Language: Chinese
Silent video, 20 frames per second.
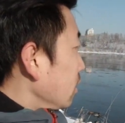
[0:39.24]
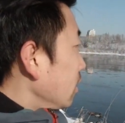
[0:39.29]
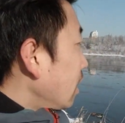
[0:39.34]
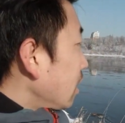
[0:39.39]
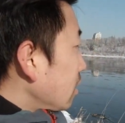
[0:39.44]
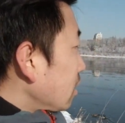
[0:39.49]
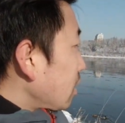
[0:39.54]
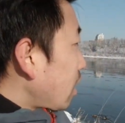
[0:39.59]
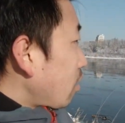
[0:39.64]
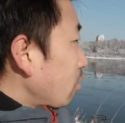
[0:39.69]

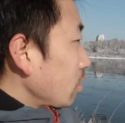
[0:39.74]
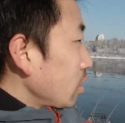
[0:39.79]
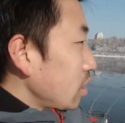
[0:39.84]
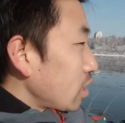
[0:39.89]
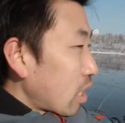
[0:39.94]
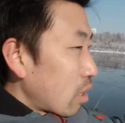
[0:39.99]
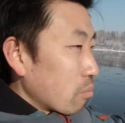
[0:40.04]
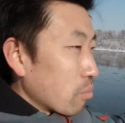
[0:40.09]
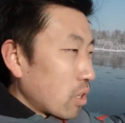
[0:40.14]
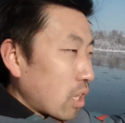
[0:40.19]
但是让我意
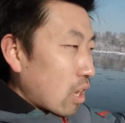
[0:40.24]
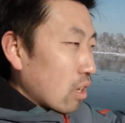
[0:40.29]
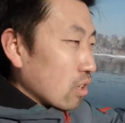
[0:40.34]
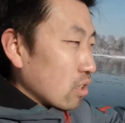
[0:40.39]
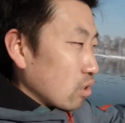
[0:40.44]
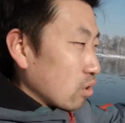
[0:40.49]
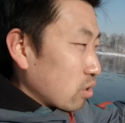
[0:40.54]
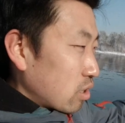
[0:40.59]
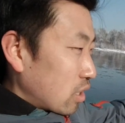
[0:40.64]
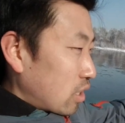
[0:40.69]
想不到
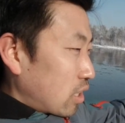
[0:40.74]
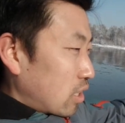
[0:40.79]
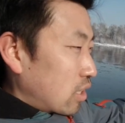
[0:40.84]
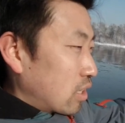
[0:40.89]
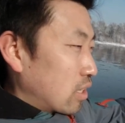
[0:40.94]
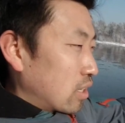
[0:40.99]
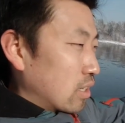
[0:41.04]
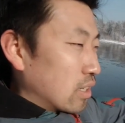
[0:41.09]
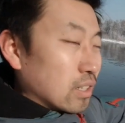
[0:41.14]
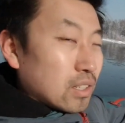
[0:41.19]
的就是，
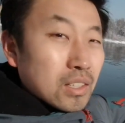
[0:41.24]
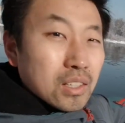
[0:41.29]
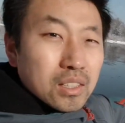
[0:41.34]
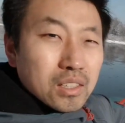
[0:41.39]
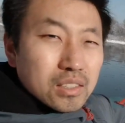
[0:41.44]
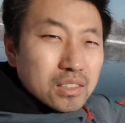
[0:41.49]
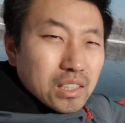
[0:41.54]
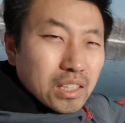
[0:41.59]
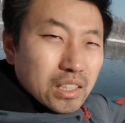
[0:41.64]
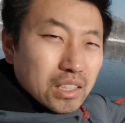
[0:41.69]

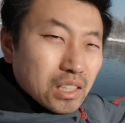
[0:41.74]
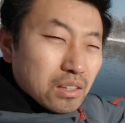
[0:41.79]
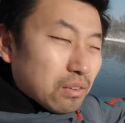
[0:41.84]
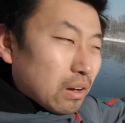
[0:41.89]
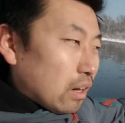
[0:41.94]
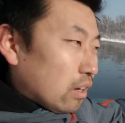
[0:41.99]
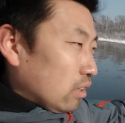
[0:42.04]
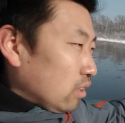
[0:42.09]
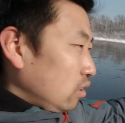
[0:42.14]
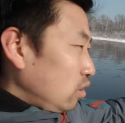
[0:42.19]
这个地
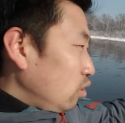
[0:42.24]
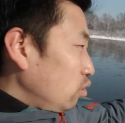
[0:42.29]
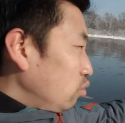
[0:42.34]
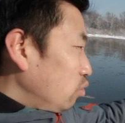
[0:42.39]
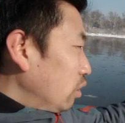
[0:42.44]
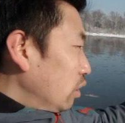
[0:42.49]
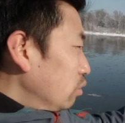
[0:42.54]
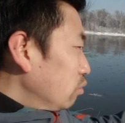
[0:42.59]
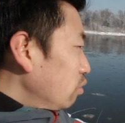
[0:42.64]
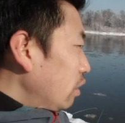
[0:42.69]
方
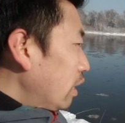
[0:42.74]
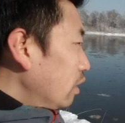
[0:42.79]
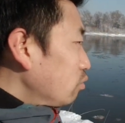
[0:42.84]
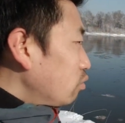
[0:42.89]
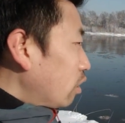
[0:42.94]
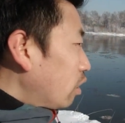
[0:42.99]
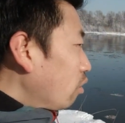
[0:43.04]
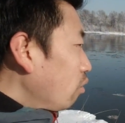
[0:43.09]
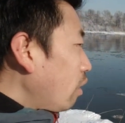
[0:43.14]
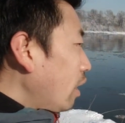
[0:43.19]
水居然
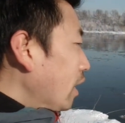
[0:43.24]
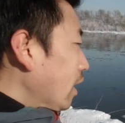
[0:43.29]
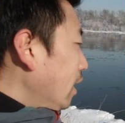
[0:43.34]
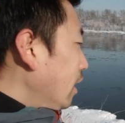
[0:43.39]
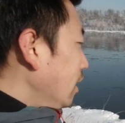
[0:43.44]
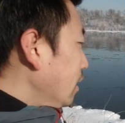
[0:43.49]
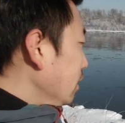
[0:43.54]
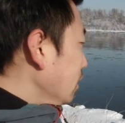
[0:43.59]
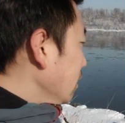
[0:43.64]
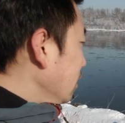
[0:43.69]
全化
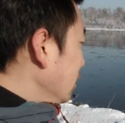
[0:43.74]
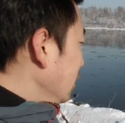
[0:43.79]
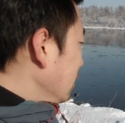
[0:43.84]
开了，